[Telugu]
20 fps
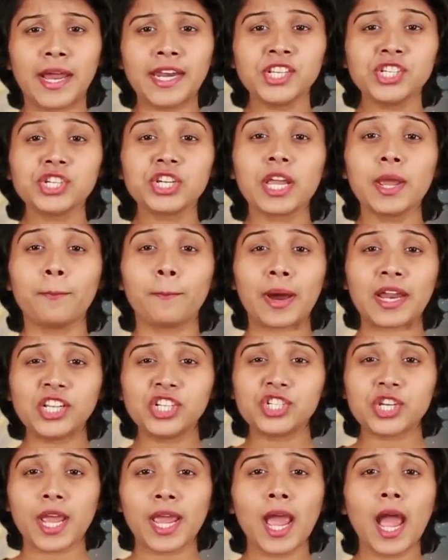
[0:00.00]
మనిషికి
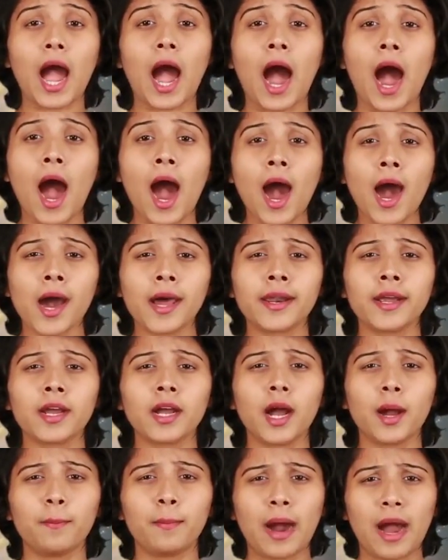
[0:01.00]
మనిషే
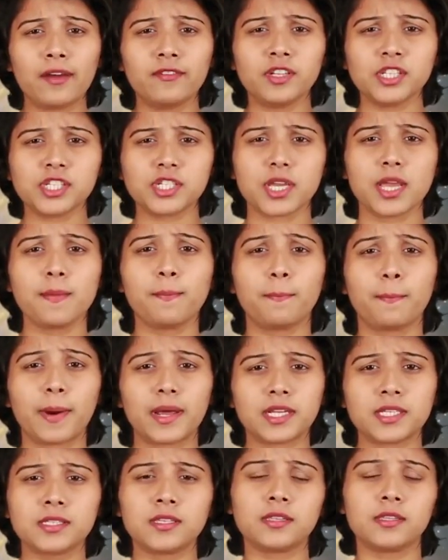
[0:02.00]
ఆహారంగా భావించే
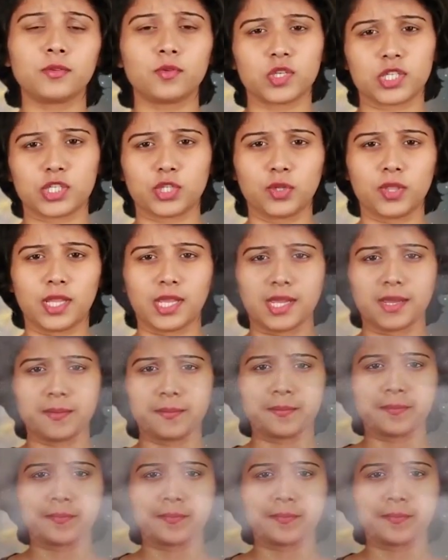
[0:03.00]
పరిస్థితి వస్తుంది